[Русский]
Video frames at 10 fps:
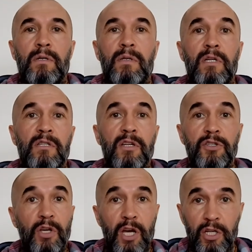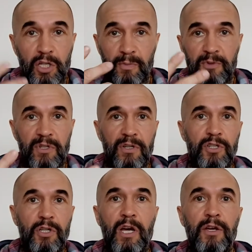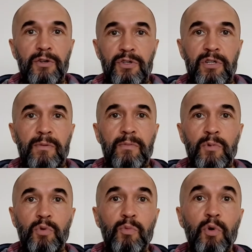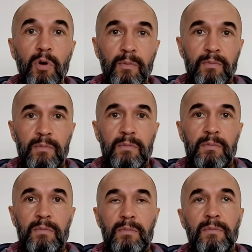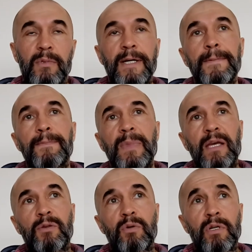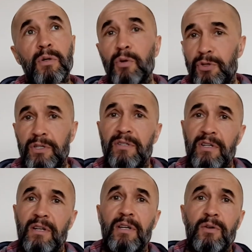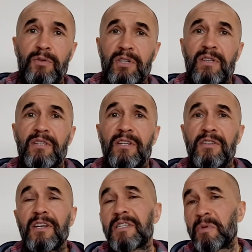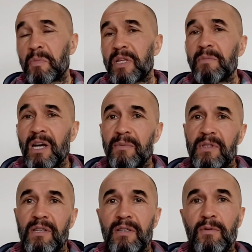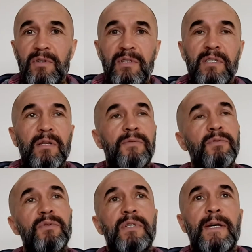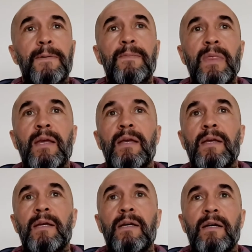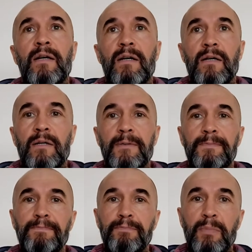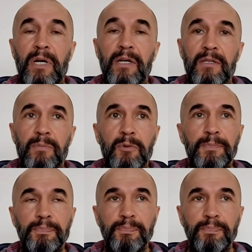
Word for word: наслаждающимся желающим умом, да, который очень сильно хочет наслаждаться, мы понимаем, это его естественная функция. А, поэтому